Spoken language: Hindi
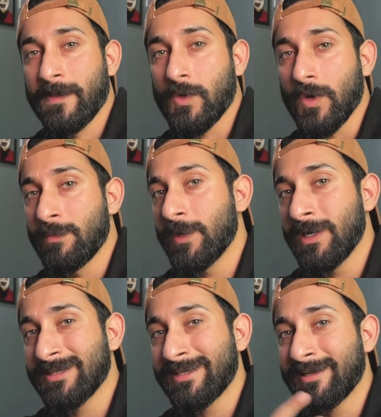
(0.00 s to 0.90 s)
क्योंकि मुझे
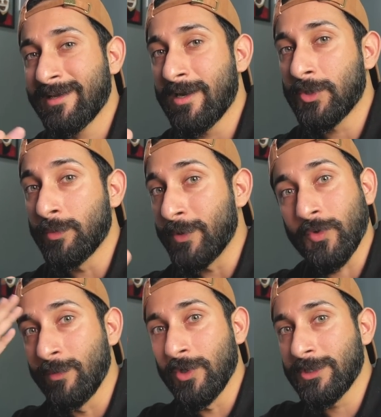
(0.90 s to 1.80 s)
लगता था कि ऑटो
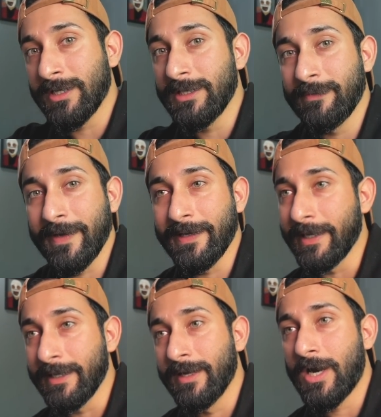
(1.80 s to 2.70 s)
पेट्रोल बहुत खांदी है भाई
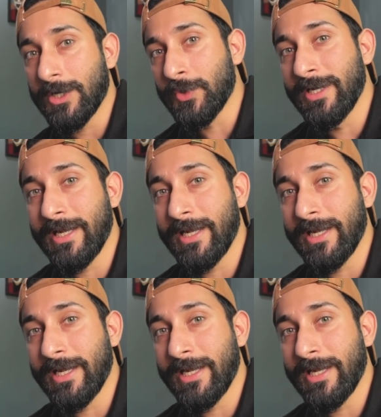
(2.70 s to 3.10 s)
नहीं ऑटो नहीं